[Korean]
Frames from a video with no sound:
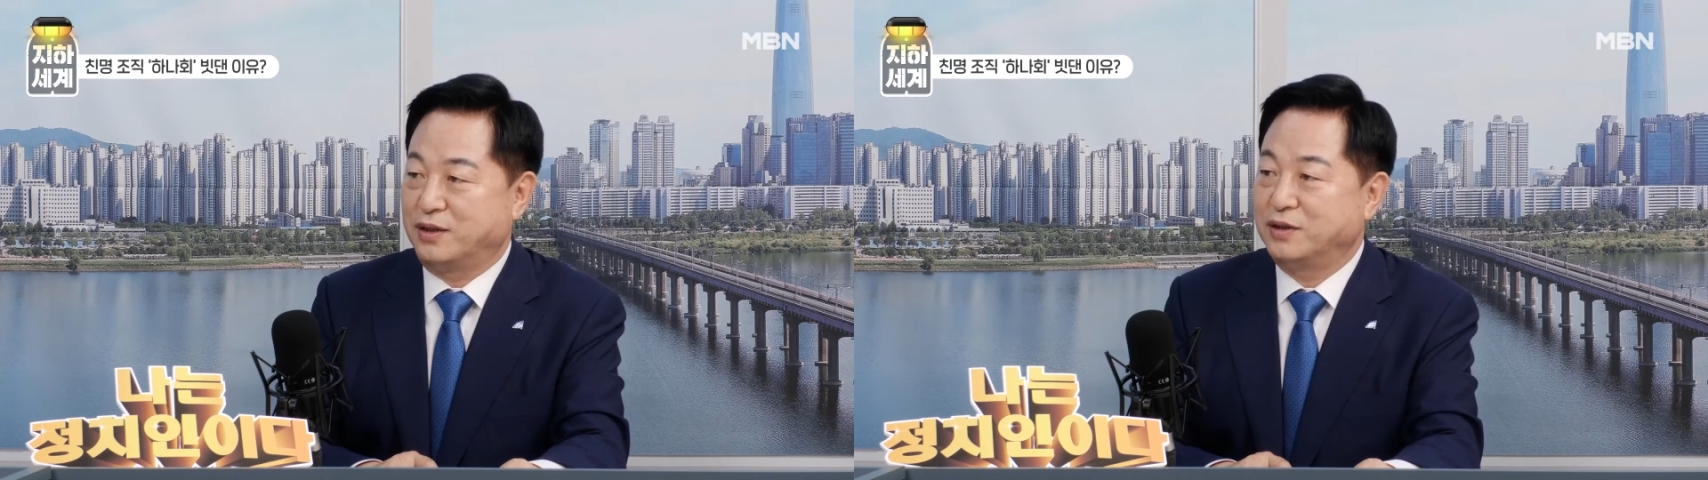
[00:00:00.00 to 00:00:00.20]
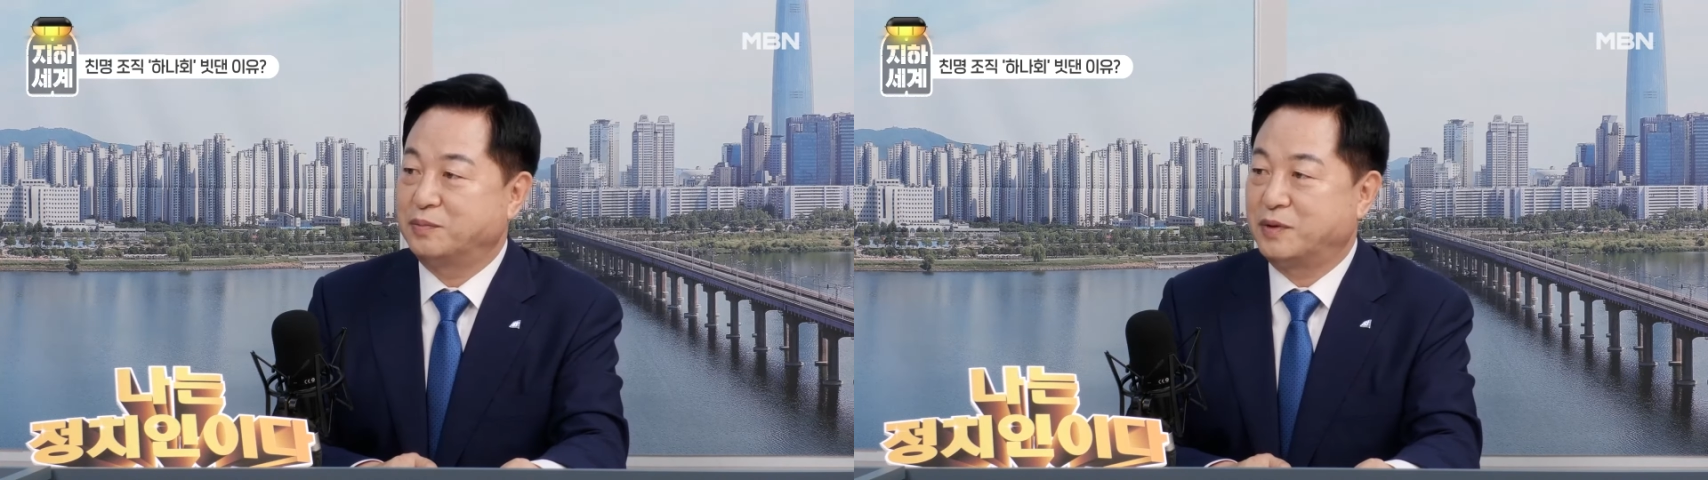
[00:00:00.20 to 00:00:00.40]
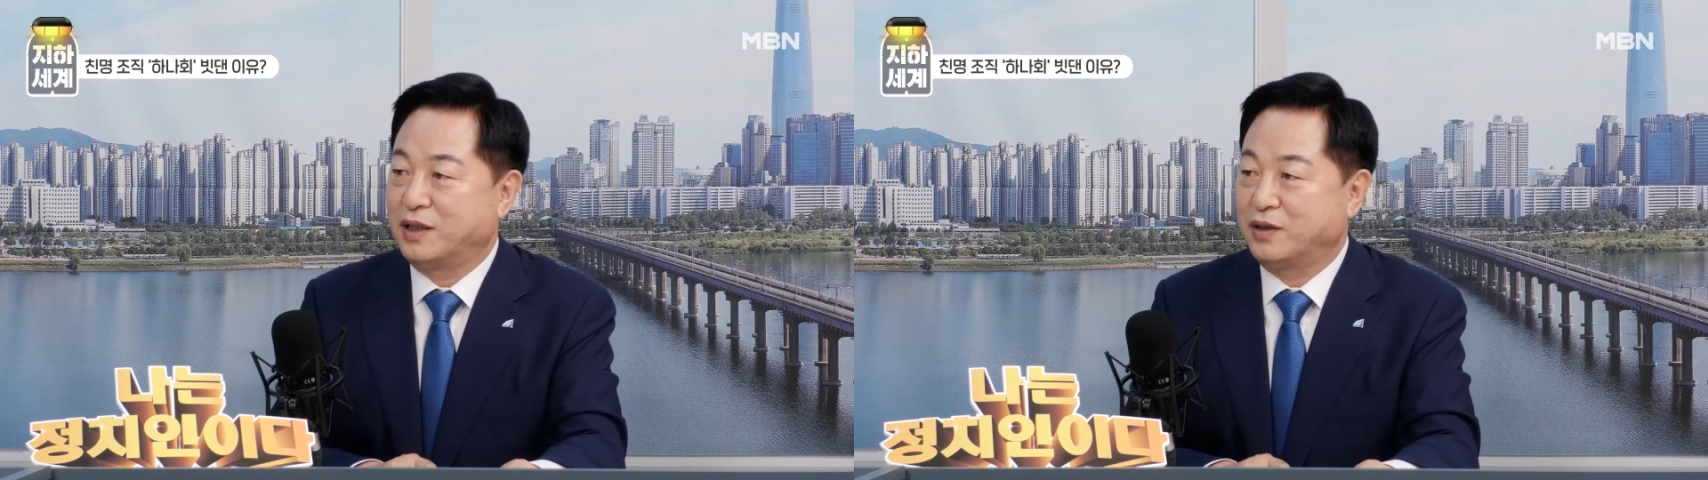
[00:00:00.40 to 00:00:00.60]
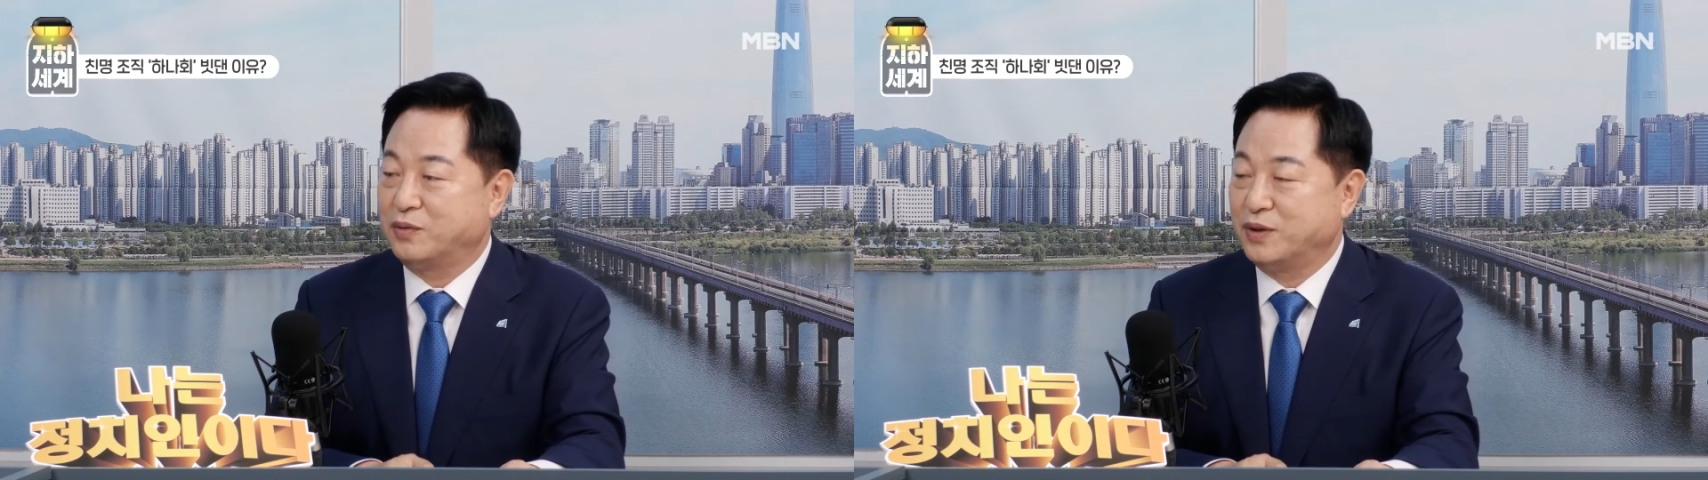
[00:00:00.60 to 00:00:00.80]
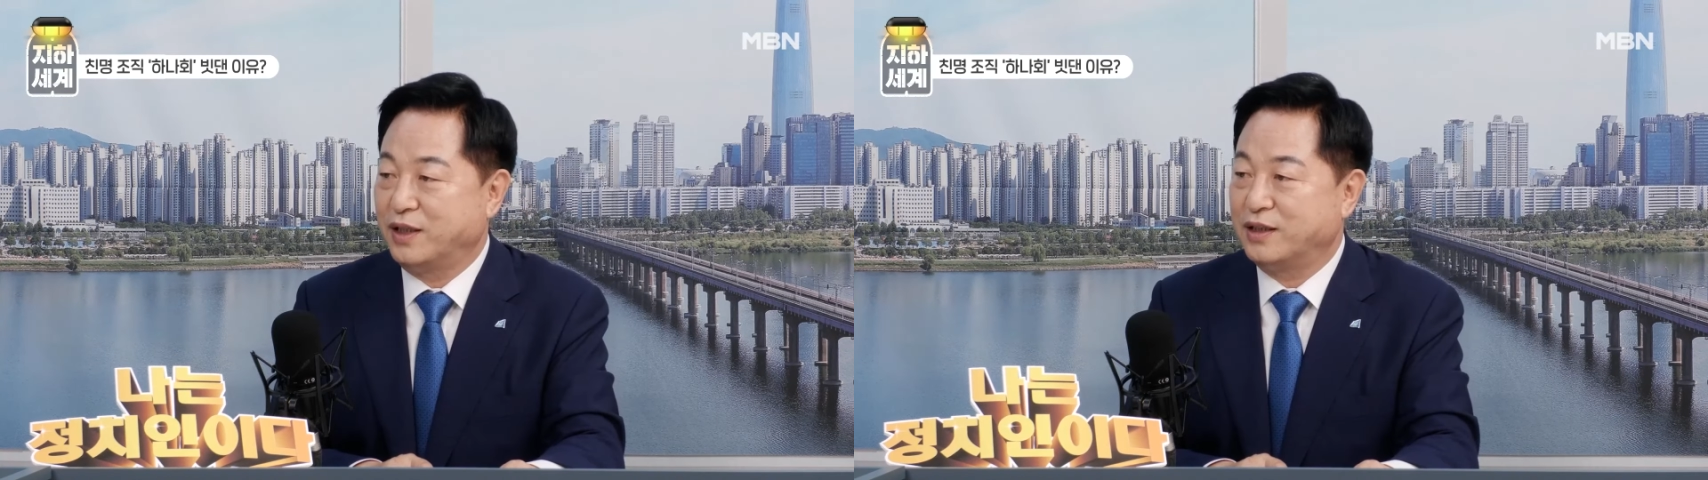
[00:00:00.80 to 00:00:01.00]

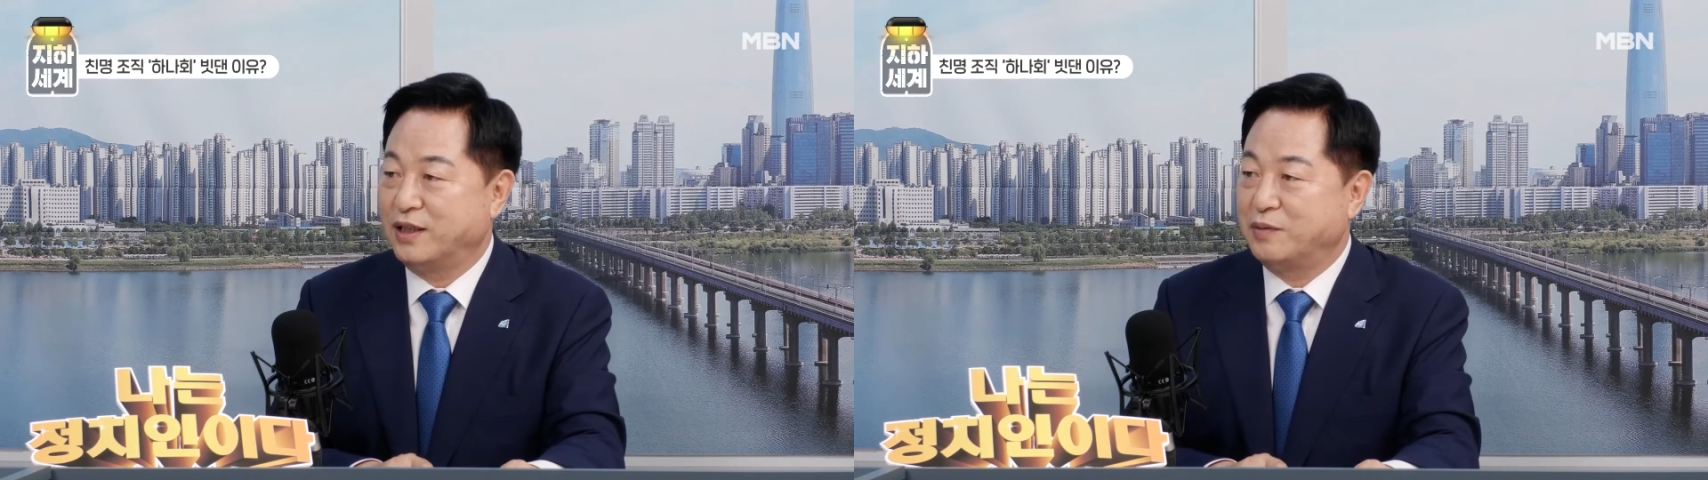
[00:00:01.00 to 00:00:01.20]
어렵다라고 이야기를